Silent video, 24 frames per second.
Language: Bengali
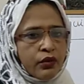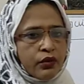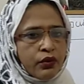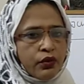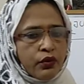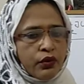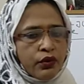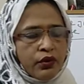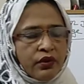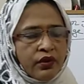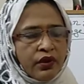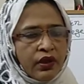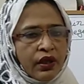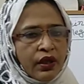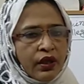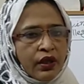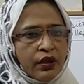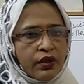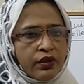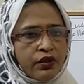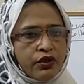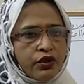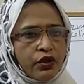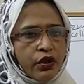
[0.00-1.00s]
নতুন
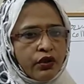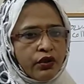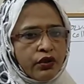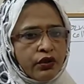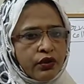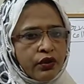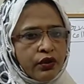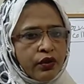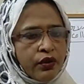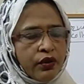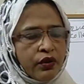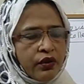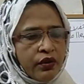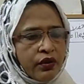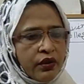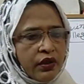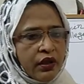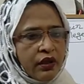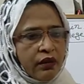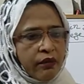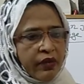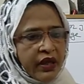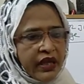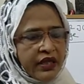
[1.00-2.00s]
যন্ত্র
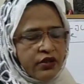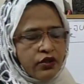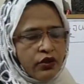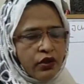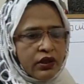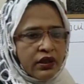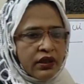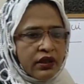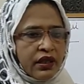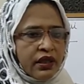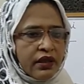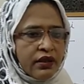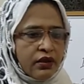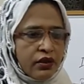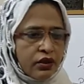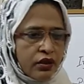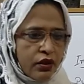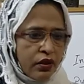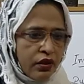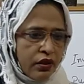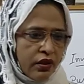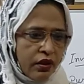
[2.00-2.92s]
বা যন্ত্রাংশ